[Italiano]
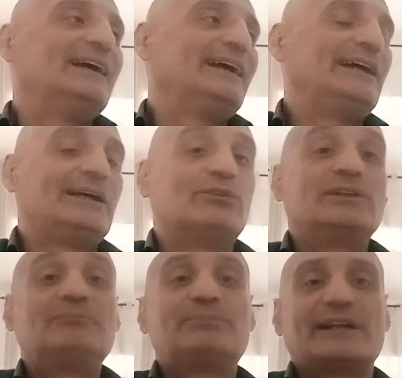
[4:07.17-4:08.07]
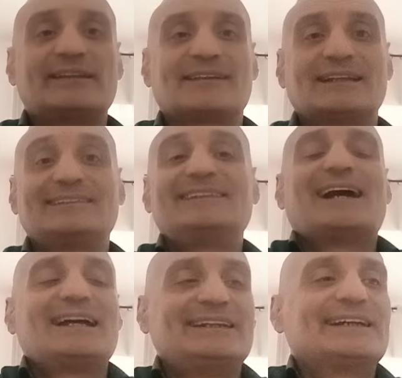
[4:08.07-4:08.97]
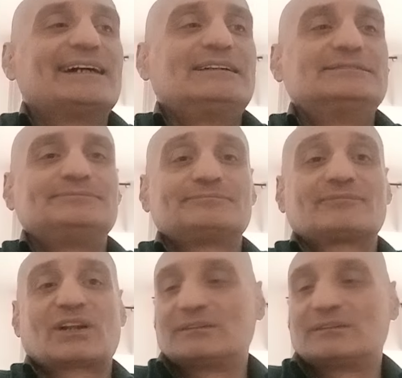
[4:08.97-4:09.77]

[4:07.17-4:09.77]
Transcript: è un'impresa titanica,